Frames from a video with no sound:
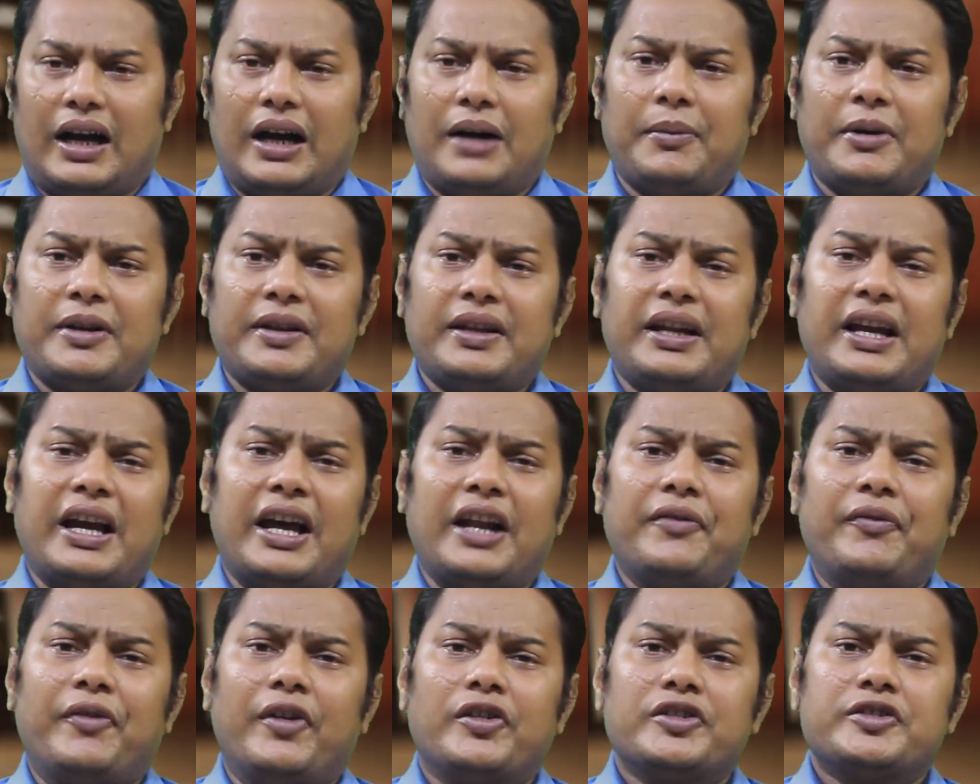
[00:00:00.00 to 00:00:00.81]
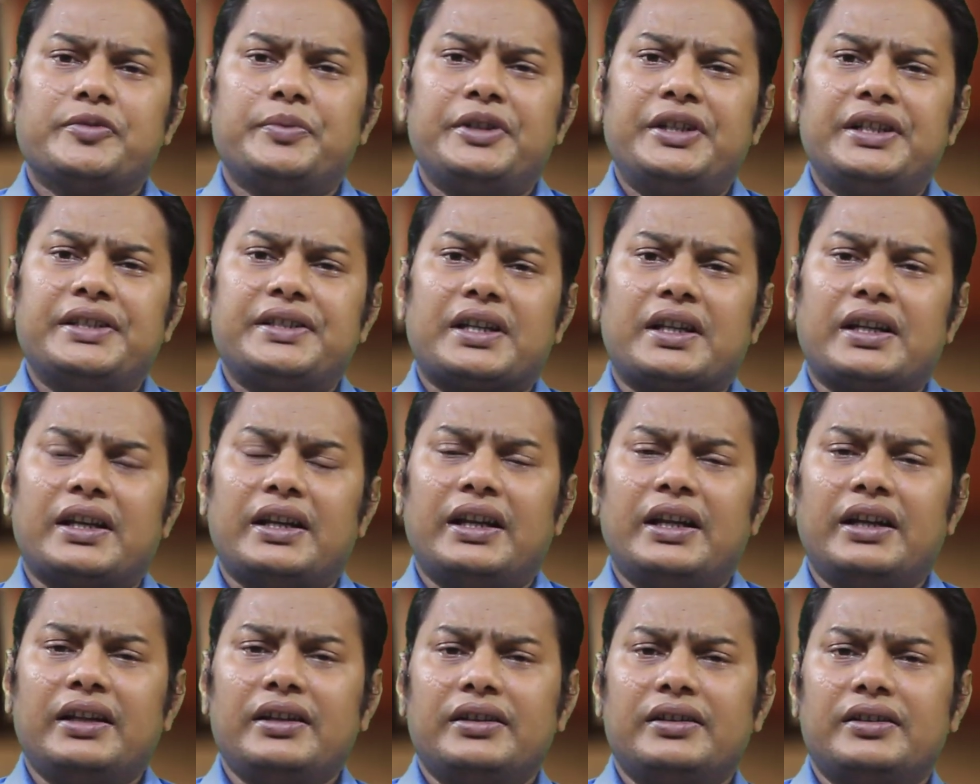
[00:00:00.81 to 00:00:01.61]
আমাদের হেল্প হাউস বিডি
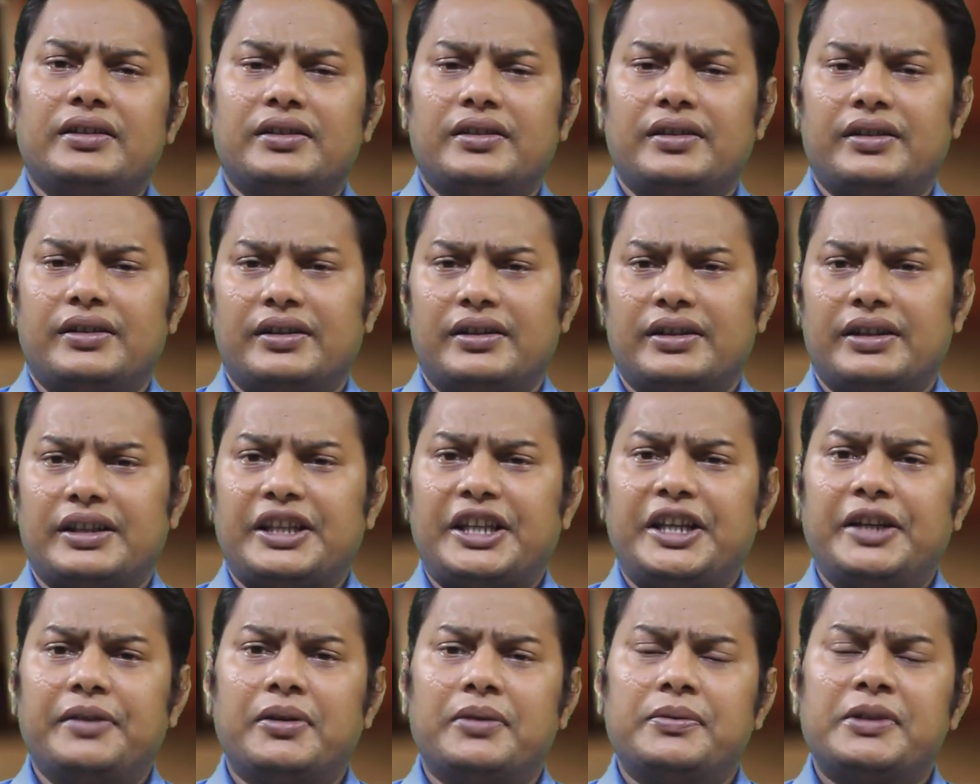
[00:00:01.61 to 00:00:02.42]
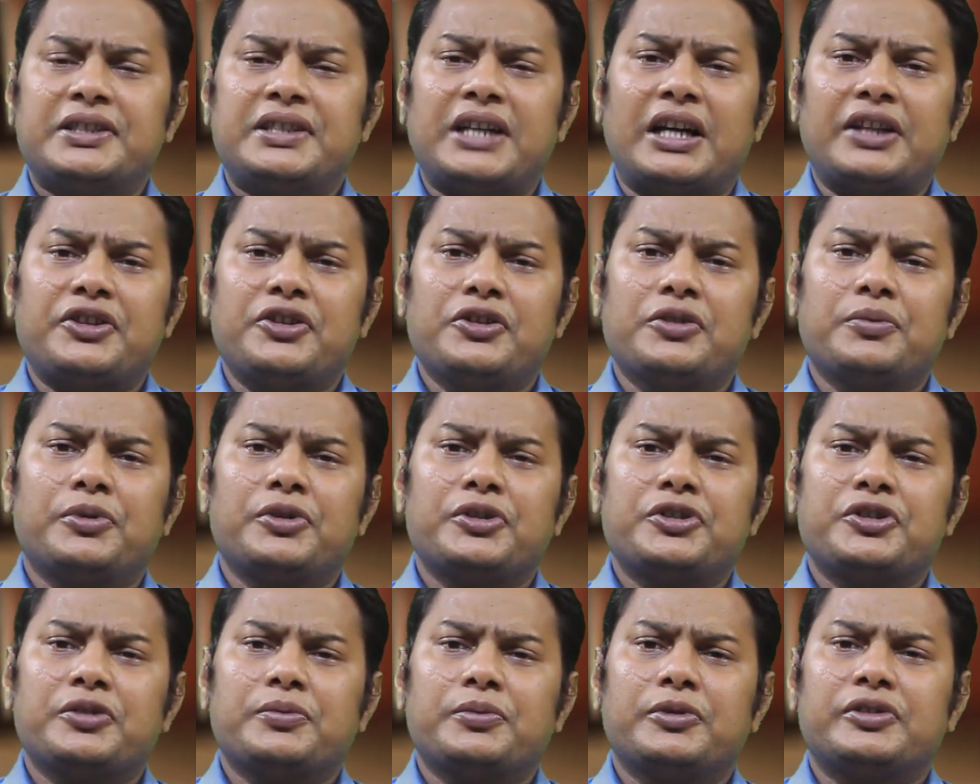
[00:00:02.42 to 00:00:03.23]
চ্যানেলে কিভাবে জাতীয়
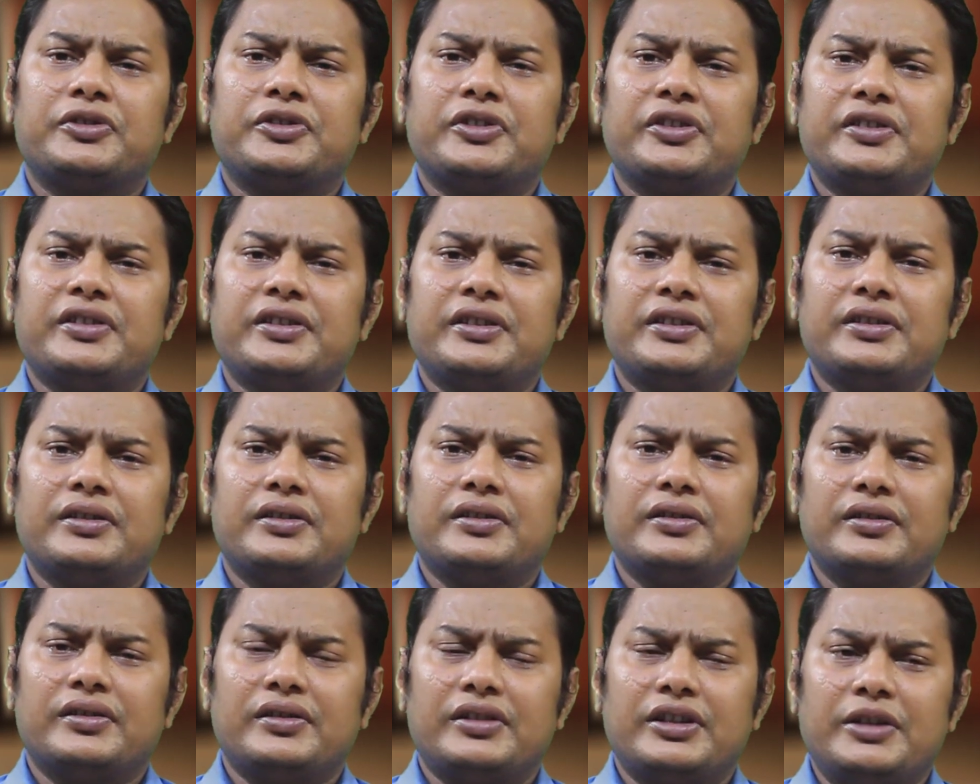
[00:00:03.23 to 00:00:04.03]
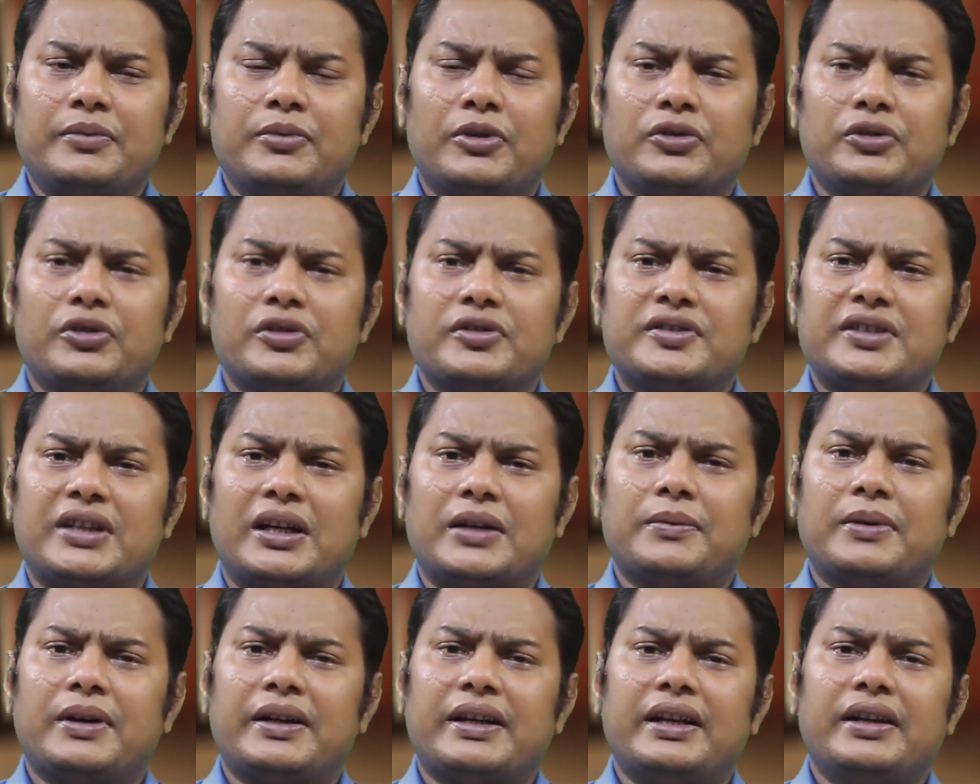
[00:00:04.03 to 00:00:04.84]
পরিচয়পত্র নিবন্ধন
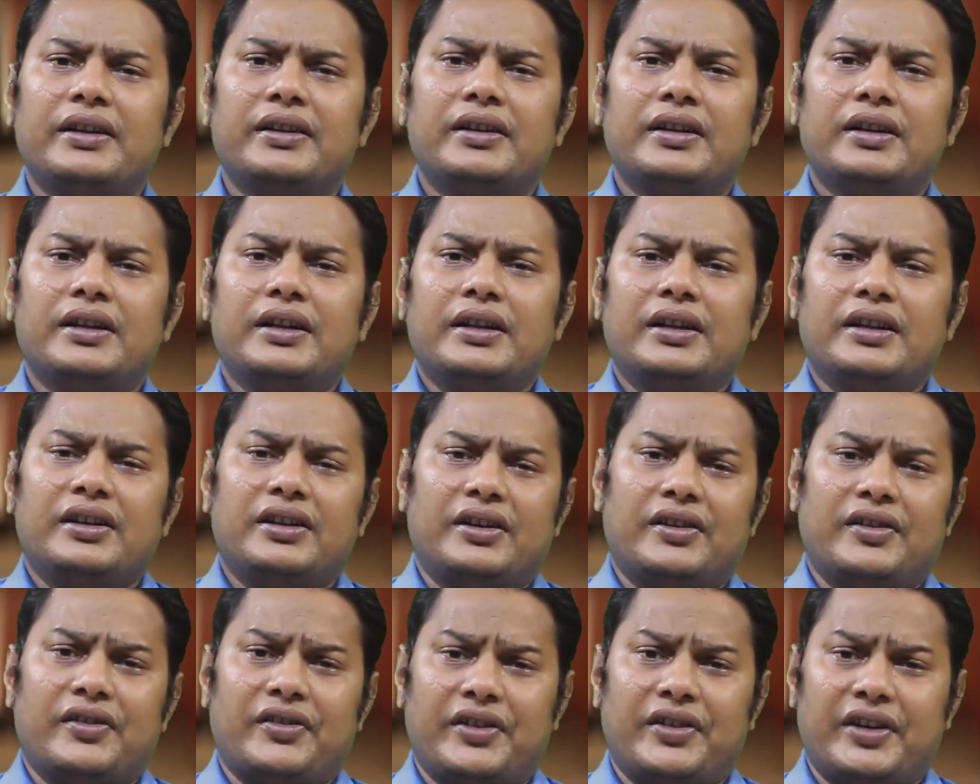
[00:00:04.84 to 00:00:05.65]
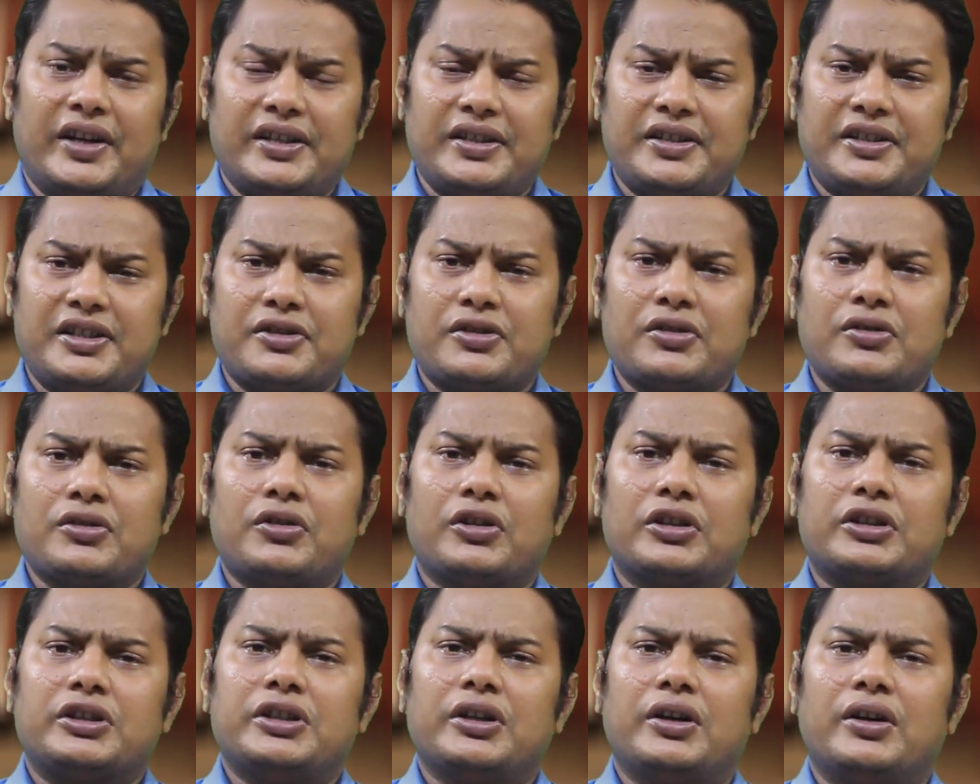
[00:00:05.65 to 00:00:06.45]
সার্ভারে রেজিস্ট্রেশন
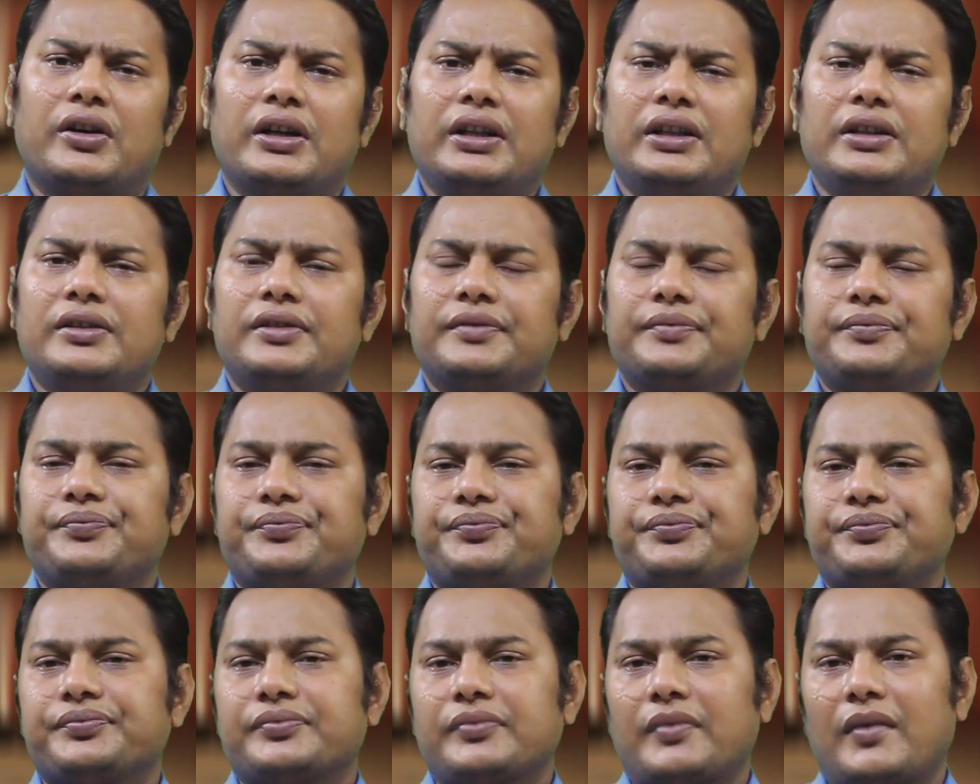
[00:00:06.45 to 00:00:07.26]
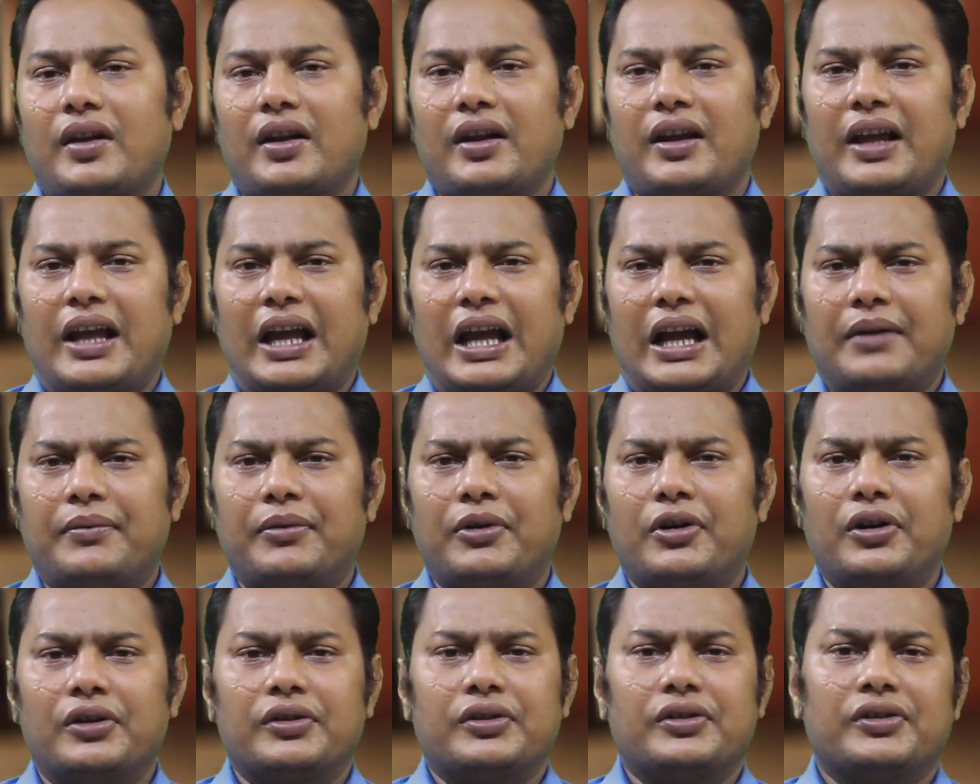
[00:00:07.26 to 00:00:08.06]
করতে হয়
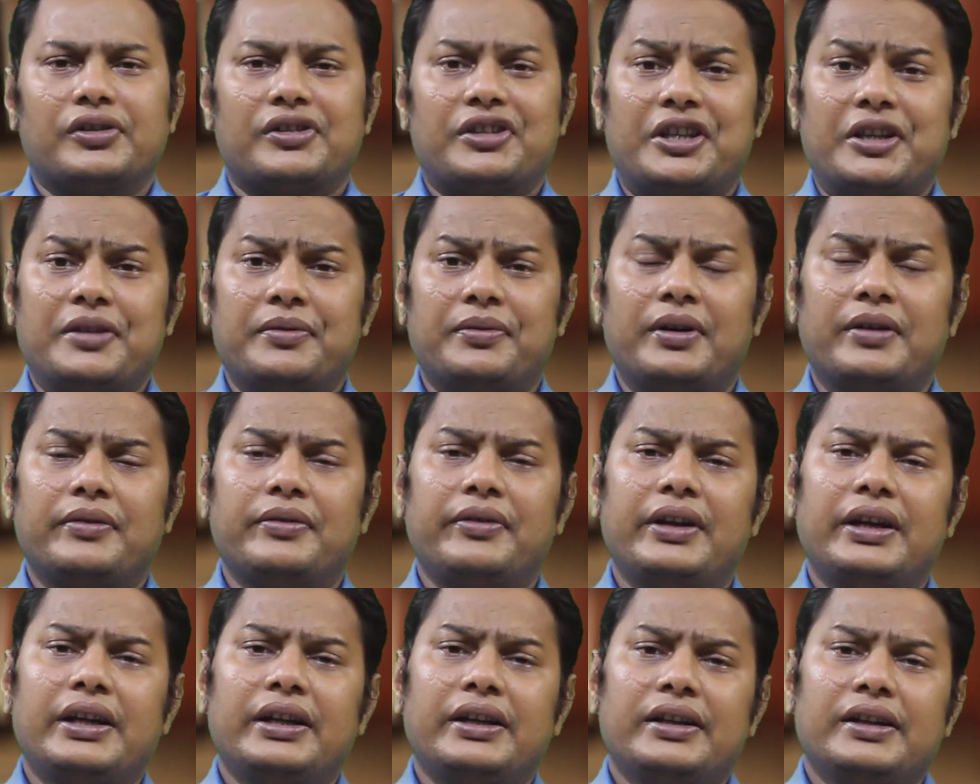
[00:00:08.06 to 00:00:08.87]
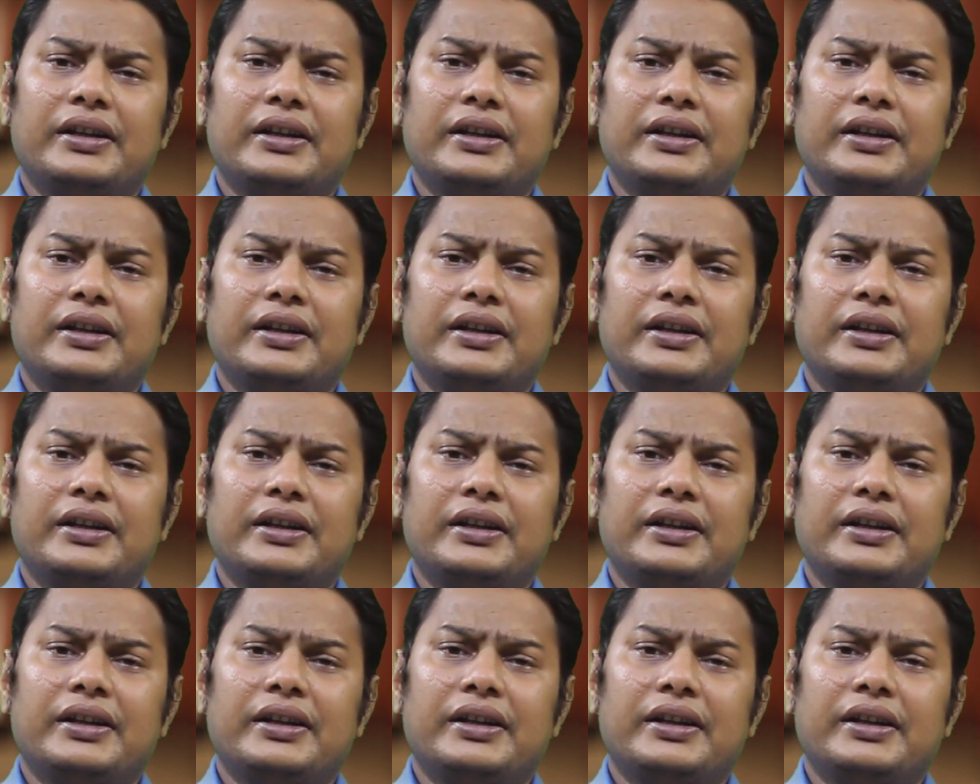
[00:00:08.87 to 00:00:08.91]
এবং কিভাবে